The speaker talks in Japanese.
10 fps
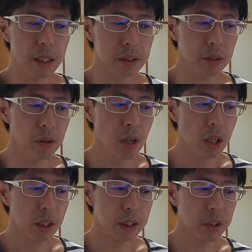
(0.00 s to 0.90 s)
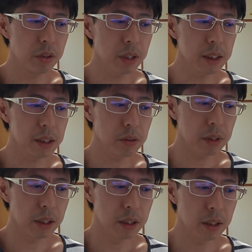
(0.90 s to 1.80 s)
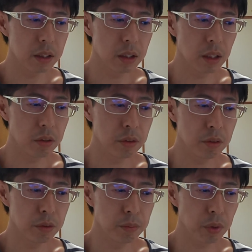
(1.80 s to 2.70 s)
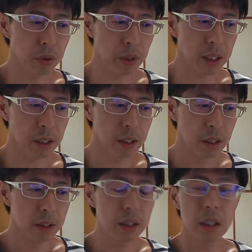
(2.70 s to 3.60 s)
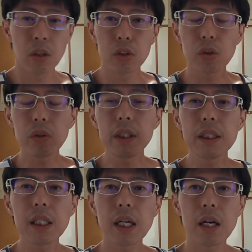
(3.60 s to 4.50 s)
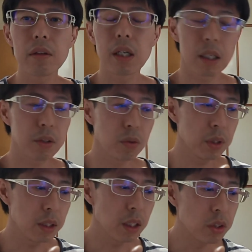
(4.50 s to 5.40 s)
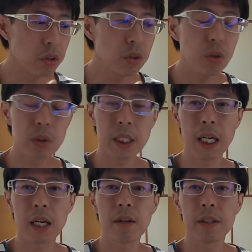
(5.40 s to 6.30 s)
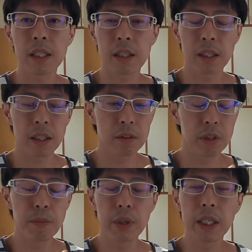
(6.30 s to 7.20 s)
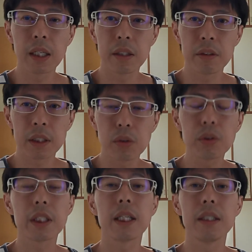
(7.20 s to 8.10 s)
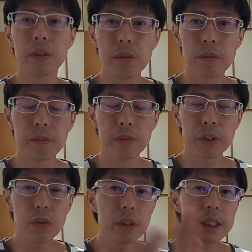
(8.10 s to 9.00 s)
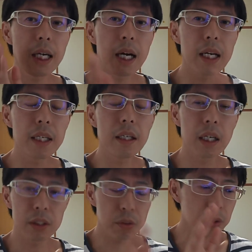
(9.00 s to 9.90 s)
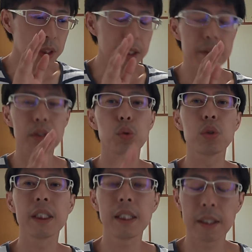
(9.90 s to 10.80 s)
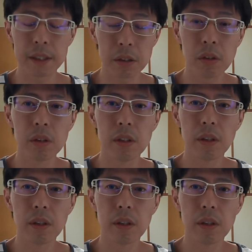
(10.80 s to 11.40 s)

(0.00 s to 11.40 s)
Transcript: その二重課税の禁止っていうものが、じゃあ消費税があるからといって重量税払わなくてもいいかっていうと、そうじゃないでしょ消費税払いな、消費税は外税なんですよ。